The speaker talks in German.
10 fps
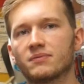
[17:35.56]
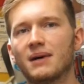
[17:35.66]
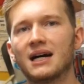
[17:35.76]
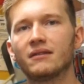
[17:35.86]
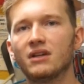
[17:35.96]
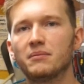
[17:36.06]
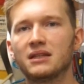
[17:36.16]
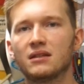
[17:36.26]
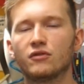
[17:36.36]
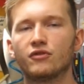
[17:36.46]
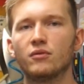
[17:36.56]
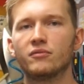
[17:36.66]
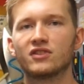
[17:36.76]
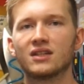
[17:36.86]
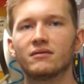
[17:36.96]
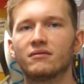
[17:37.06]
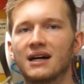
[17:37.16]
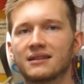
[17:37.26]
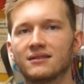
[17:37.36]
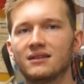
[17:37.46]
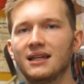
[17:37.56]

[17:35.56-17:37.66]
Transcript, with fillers: Was machen wir mit den 15 Watt